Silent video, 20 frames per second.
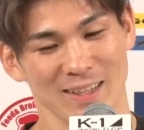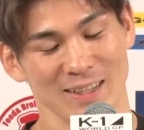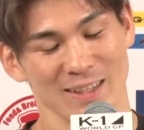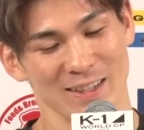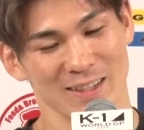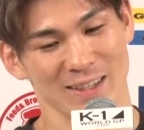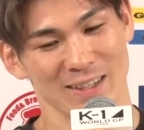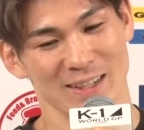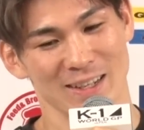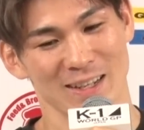
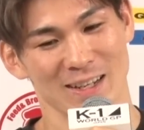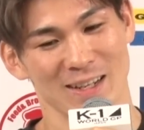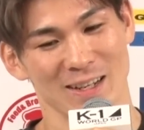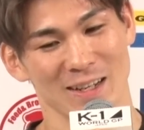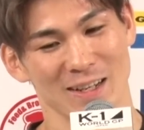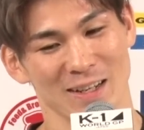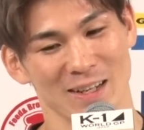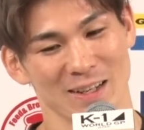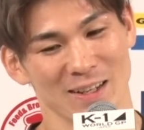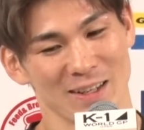
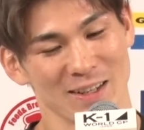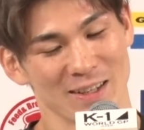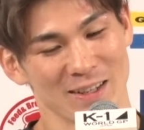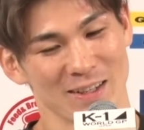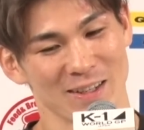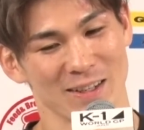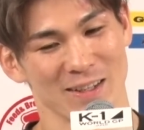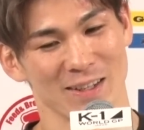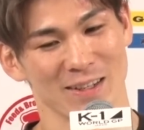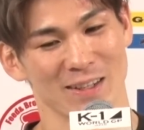
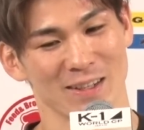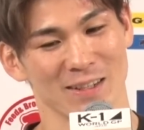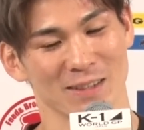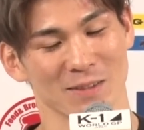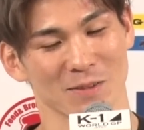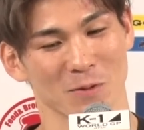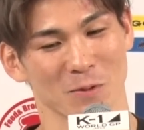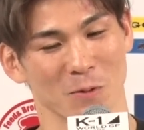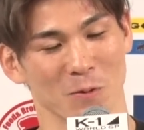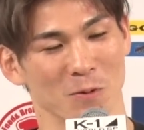あ
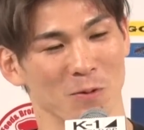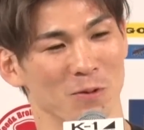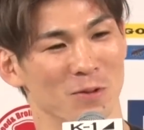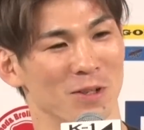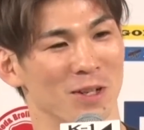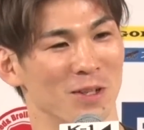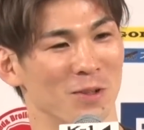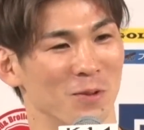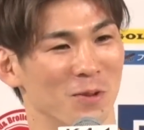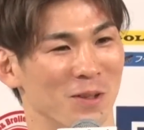5個ぐ
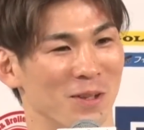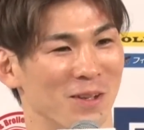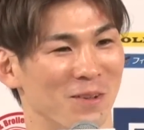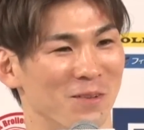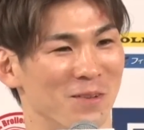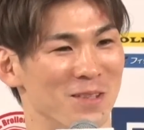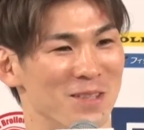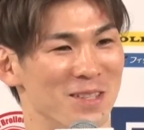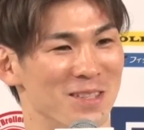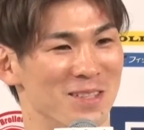らい取れたら
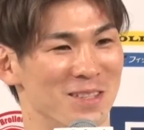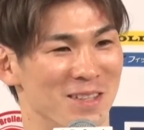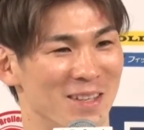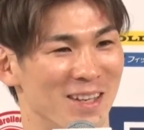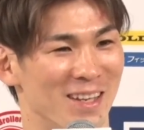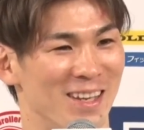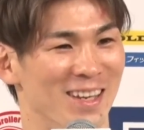嬉しいですね